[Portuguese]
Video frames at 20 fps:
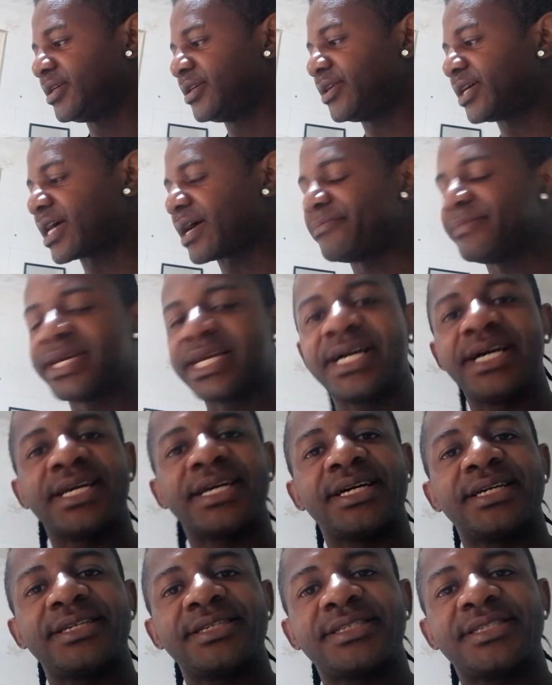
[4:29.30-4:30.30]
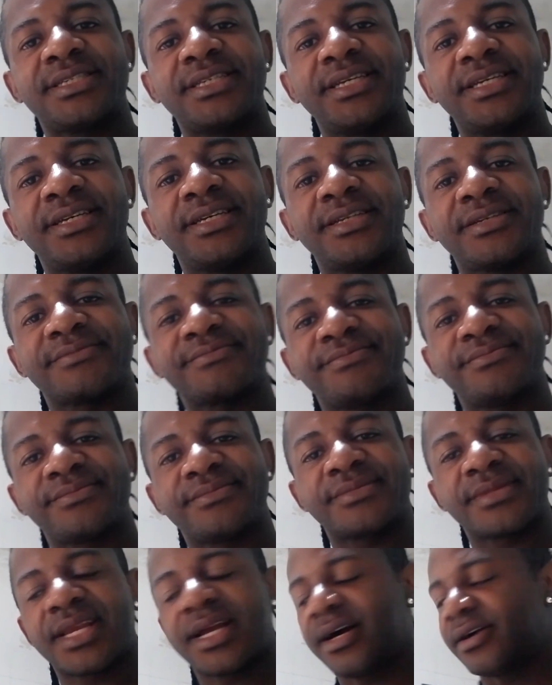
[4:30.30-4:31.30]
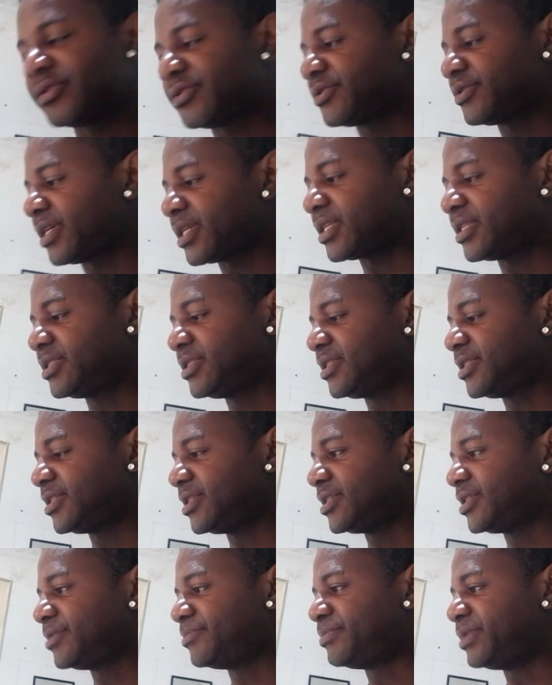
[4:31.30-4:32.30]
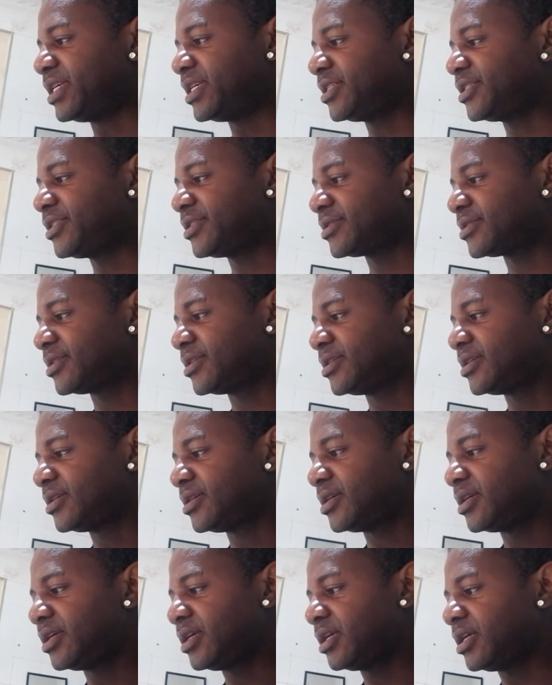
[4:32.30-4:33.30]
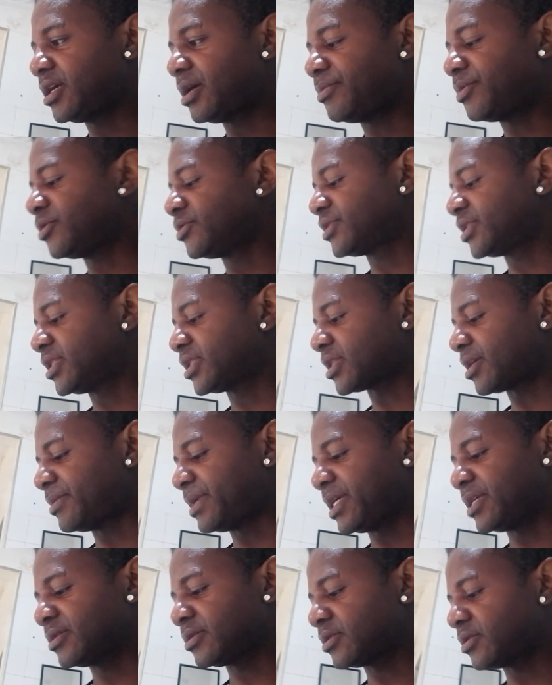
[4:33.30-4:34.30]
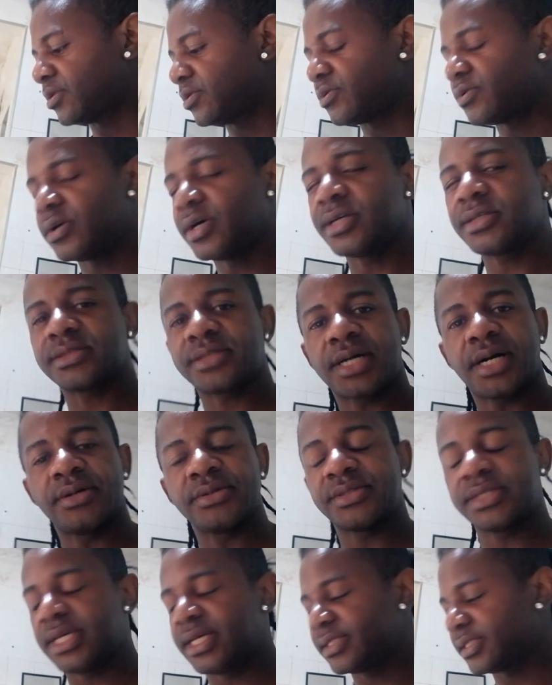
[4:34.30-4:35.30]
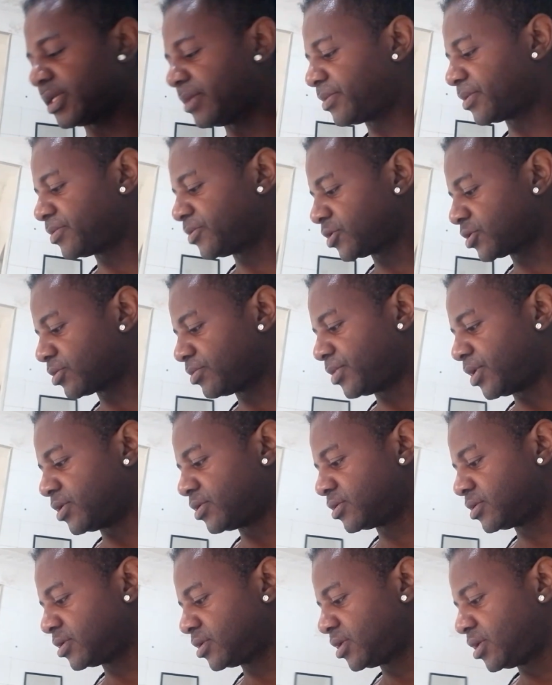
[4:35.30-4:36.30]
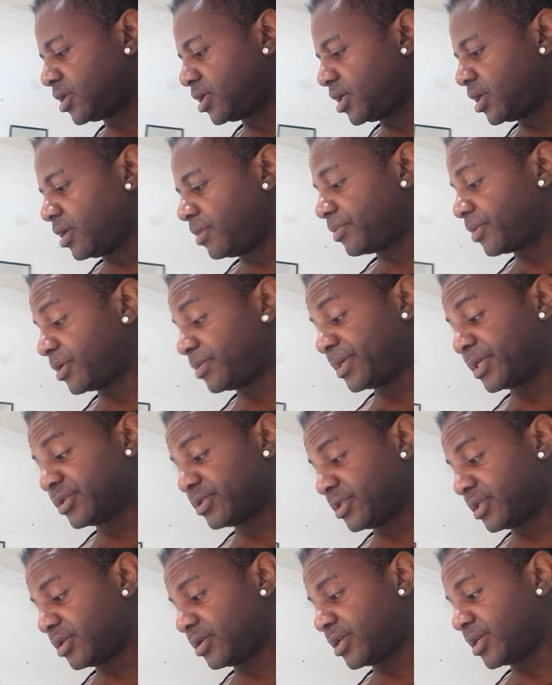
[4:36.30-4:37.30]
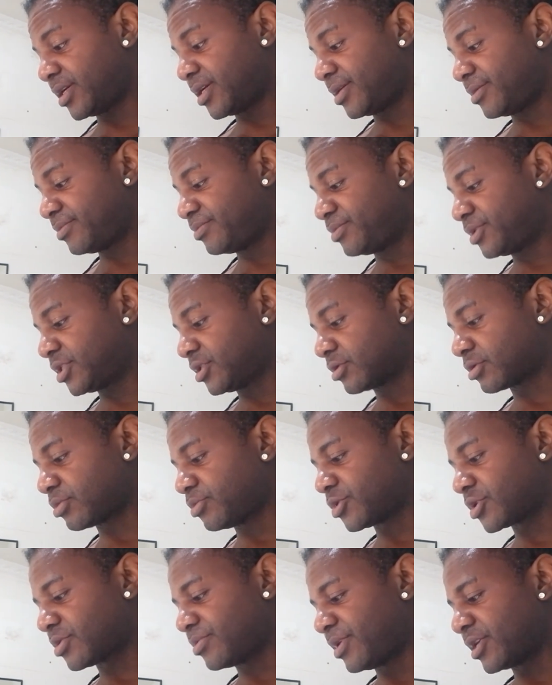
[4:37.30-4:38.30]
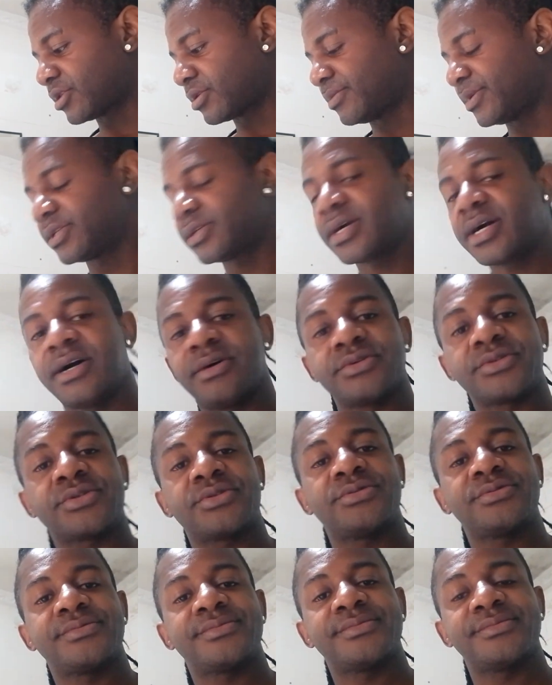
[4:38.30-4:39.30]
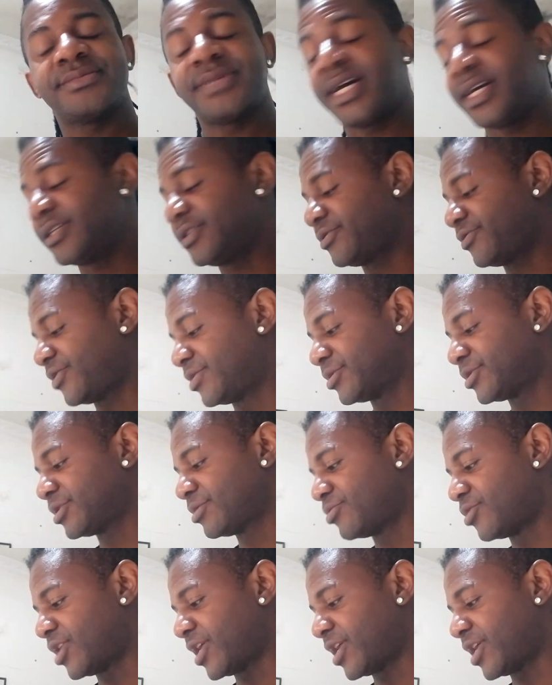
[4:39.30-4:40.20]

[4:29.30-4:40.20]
e eu acabei ganhando esse cálcio aqui de brinde. E é bonzinho também, eu gosto. Cálcio é sempre muito bom. Pelo menos eu, né? Me sinto muito bem tomando cálcio mas fomos